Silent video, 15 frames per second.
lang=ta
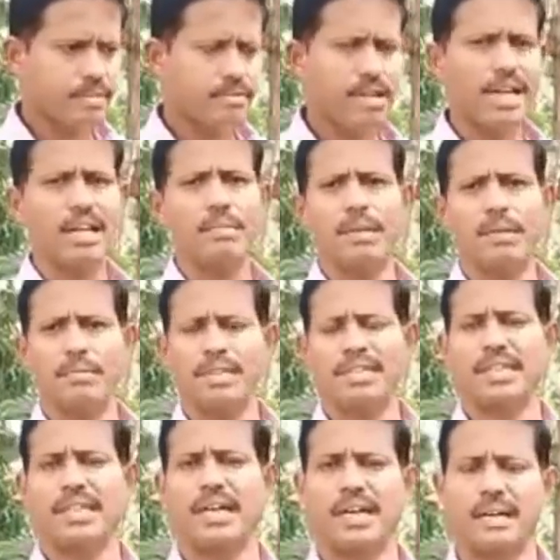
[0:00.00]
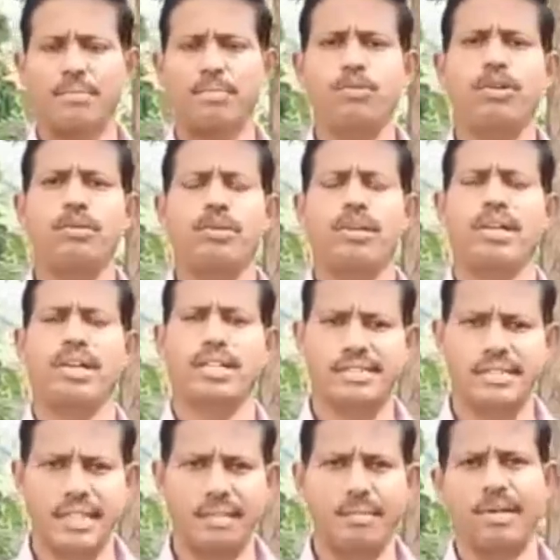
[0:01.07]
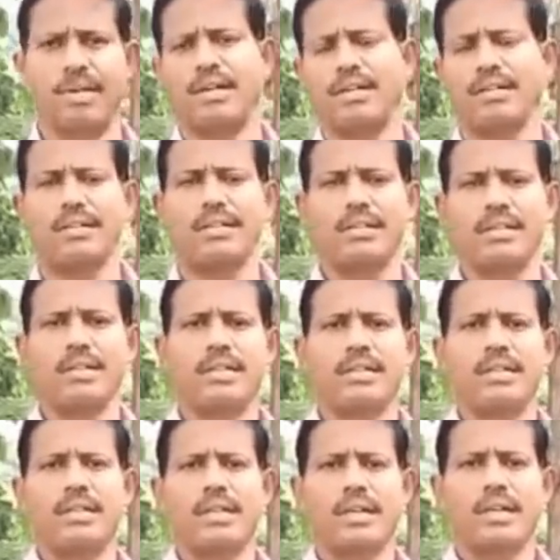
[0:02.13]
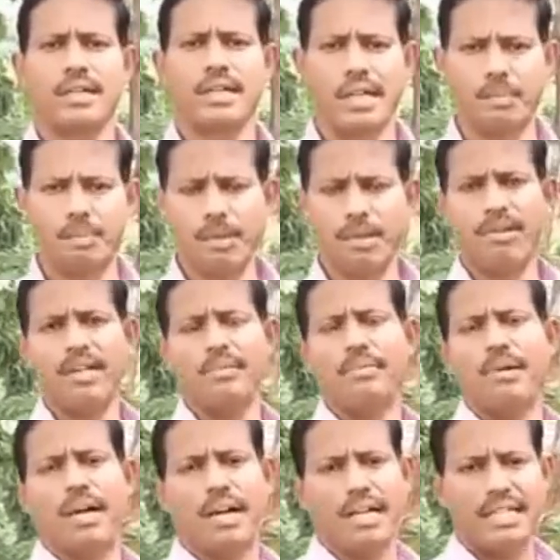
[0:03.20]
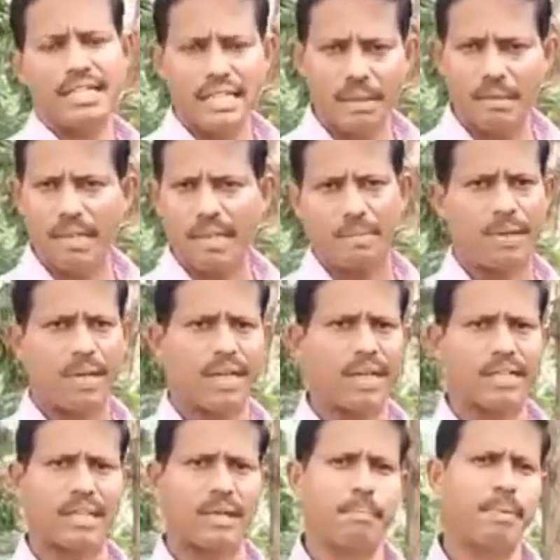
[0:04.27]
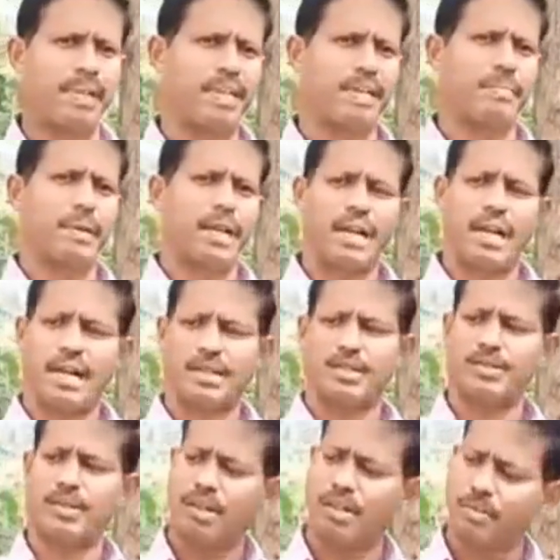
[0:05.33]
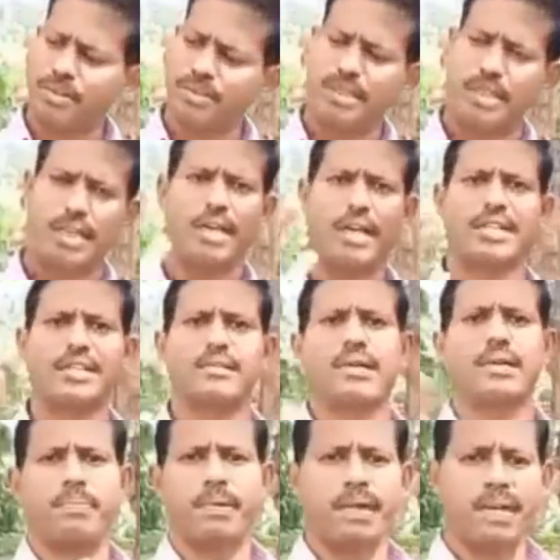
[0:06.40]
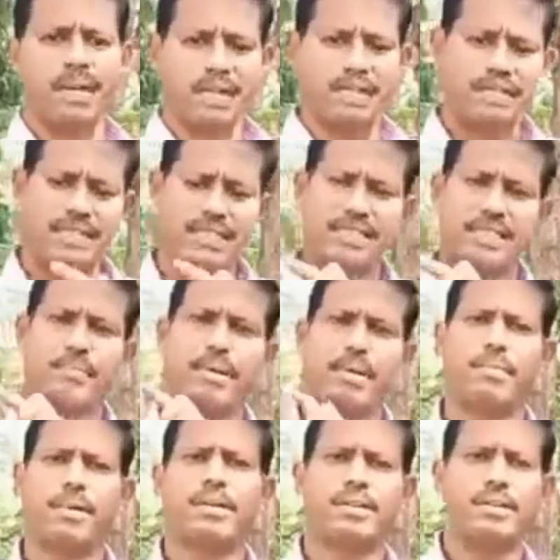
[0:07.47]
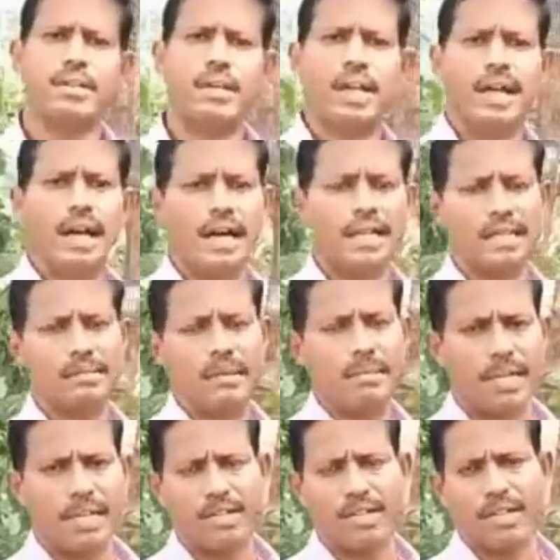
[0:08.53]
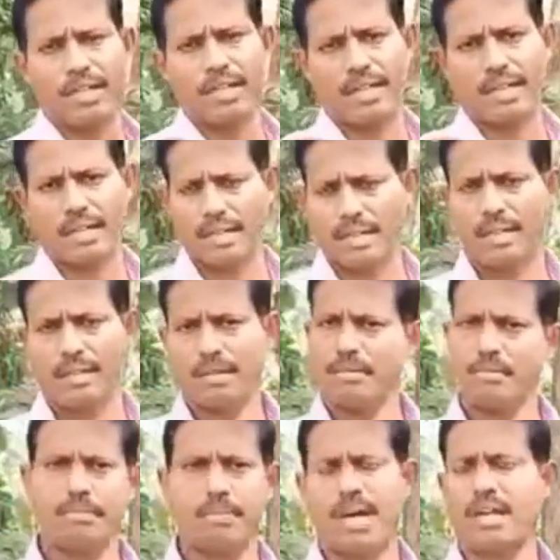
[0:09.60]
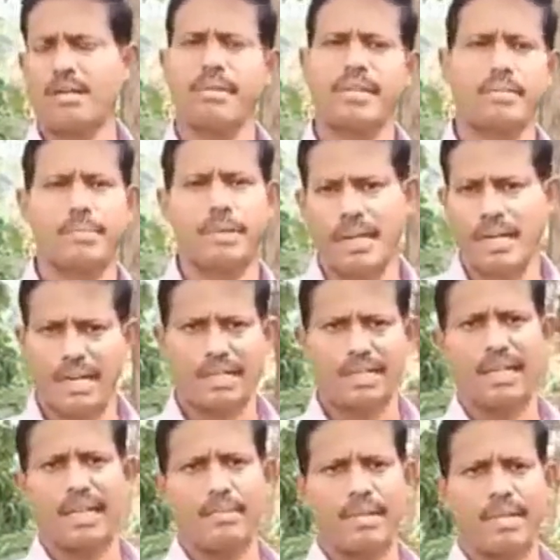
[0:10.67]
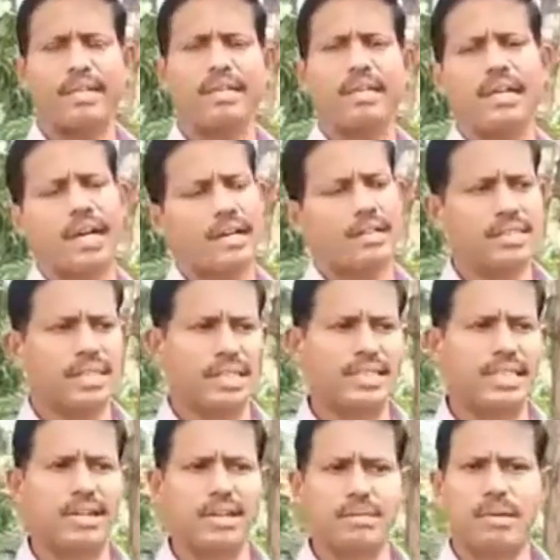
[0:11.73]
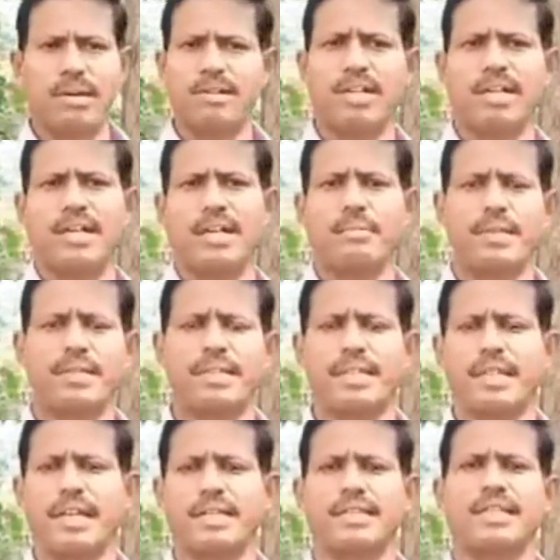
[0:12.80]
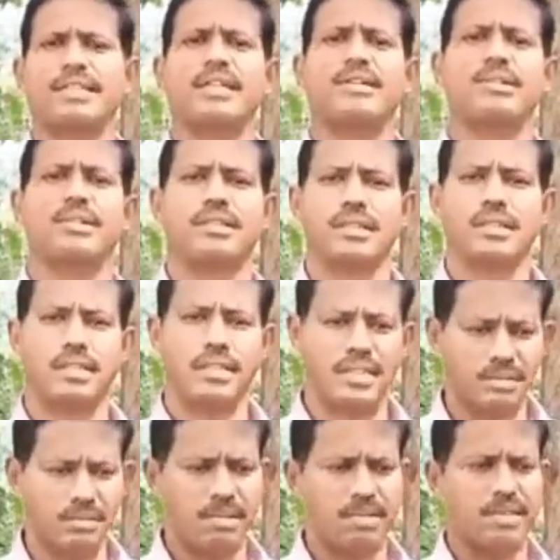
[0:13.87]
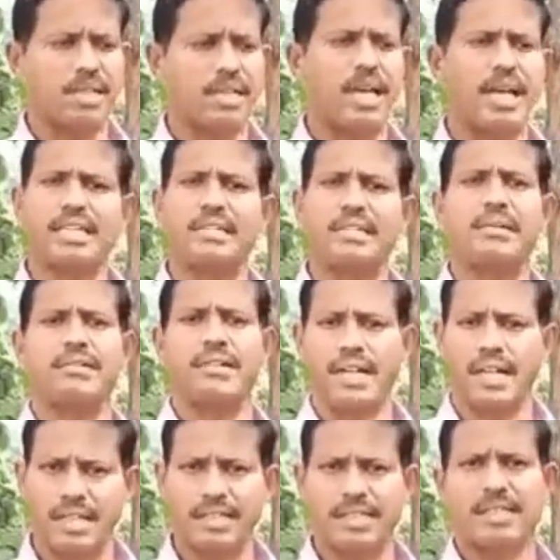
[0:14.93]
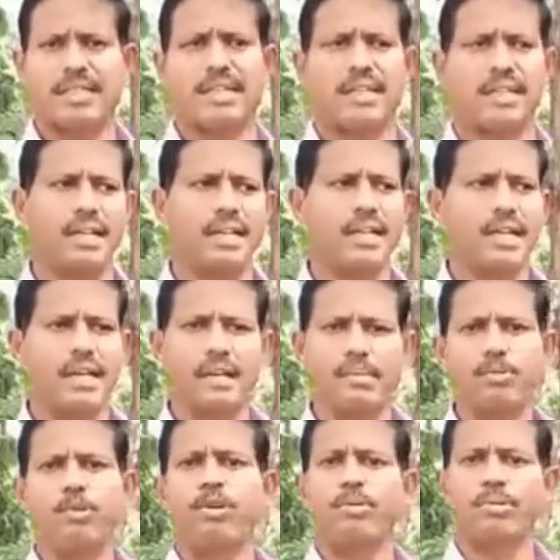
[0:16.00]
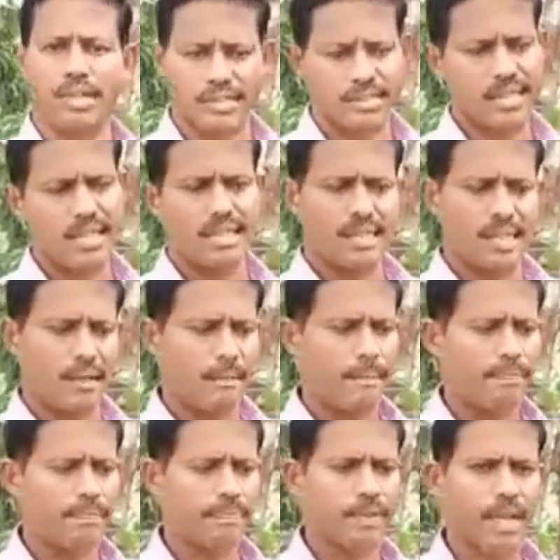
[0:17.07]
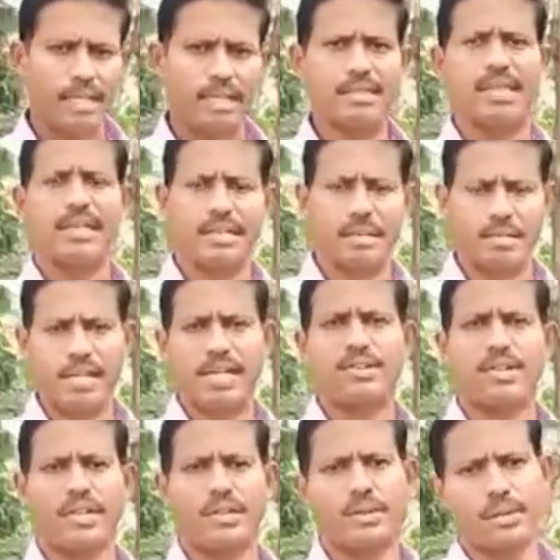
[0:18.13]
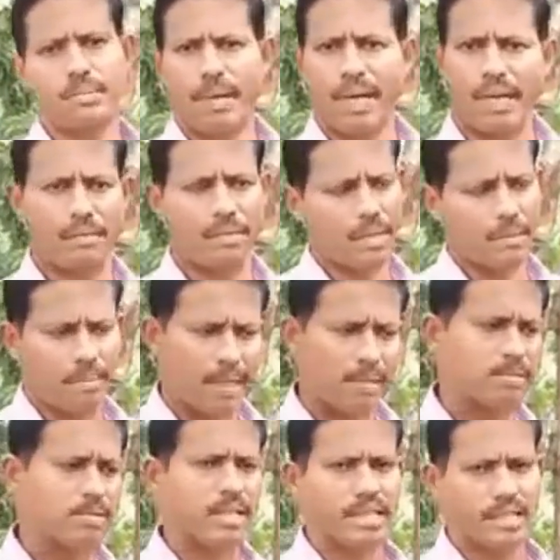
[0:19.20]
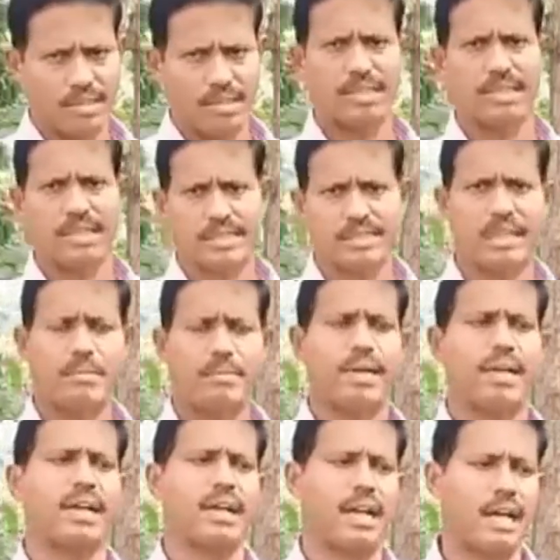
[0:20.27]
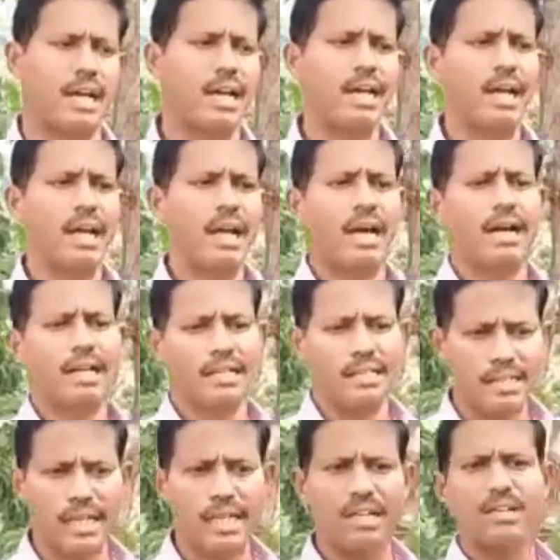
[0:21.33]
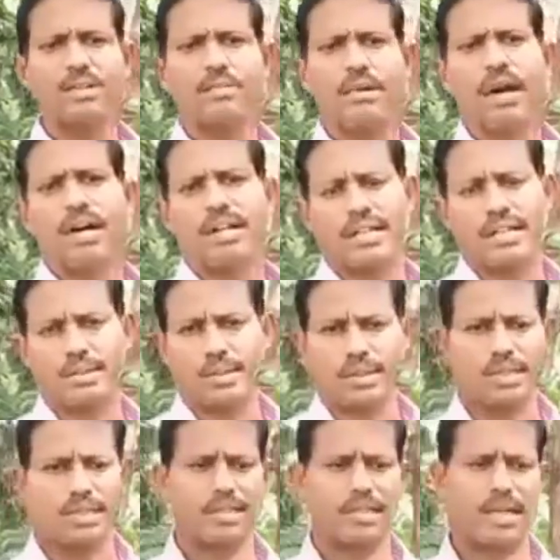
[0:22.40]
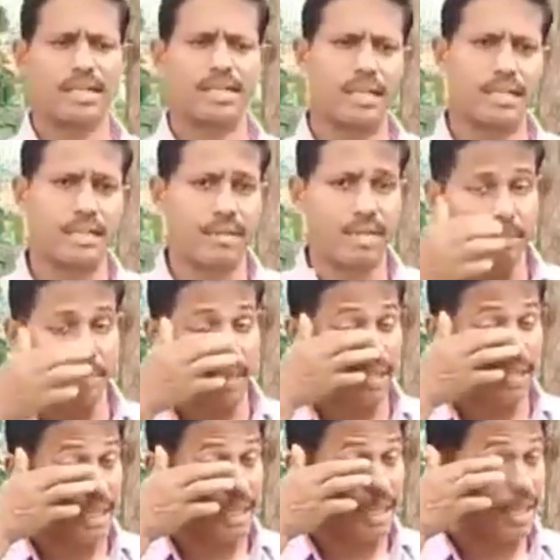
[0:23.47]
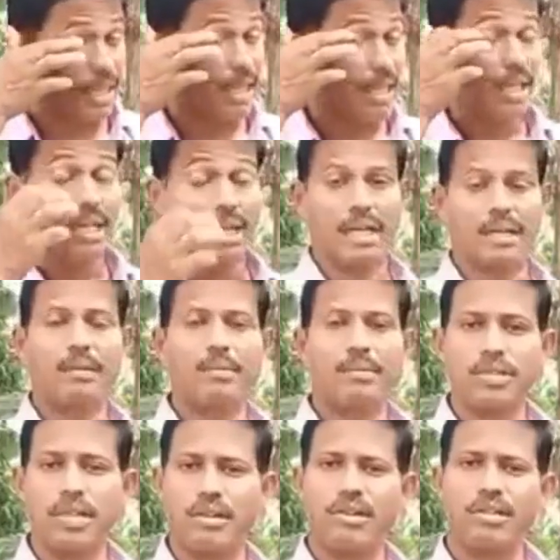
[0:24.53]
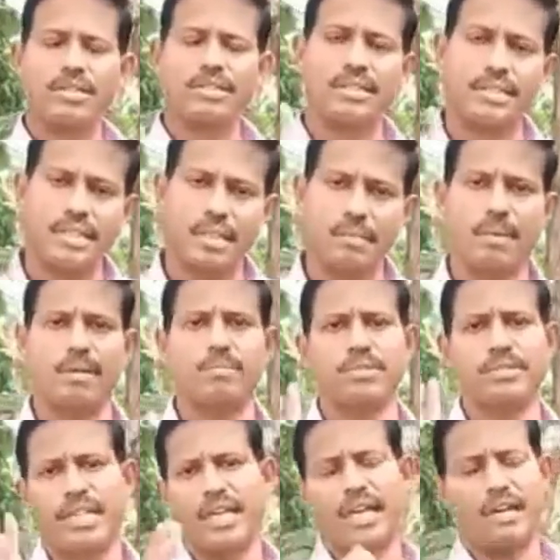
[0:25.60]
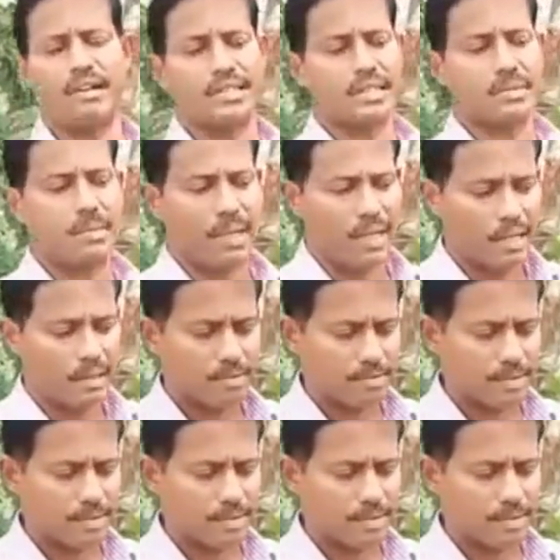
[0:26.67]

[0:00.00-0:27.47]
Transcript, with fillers: வாழைப்பழம் பார்த்திங்கன்னா பூவம்பழம் ரஸ்தாளி பழம் கற்பூரவள்ளிம்பாங்க இந்த மாதிரி பழங்கள் தான் பெரிய பழங்களாக இருக்கும் இவ்வளோ உள்ள பெருசெல்லாம் அந்த மாதிரி பழங்களில் சின்ன சின்ன பழமாக இருக்கும் அது நம்ம மண்ணோட பாரம்பரிய பழங்கள் அது எல்லாமே அதுவும் தஞ்சாவூர் மாவட்டங்களில் பார்த்தீங்கன்னா தஞ்சாவூர் திருச்சி மாவட்டங்களில் அதிகமாக விளையிறது பூவமும் ரஸ்தாலியும் தான் அதுதான் தமிழ்நாட்டுடைய ஒரு பாரம்பரிய பழமும் கூட இன்னும் இருக்குது சில பழங்கள்லாம் ஆனால் இது ரெண்டும் ரொம்ப ஆரோக்கியம் கொடுக்குறது அதனால தான் வழிபாடுகளில் நம்ம முன்னோர்கள் வந்து சின்ன பழமும் தேங்காய் வச்சுருப்பாங்க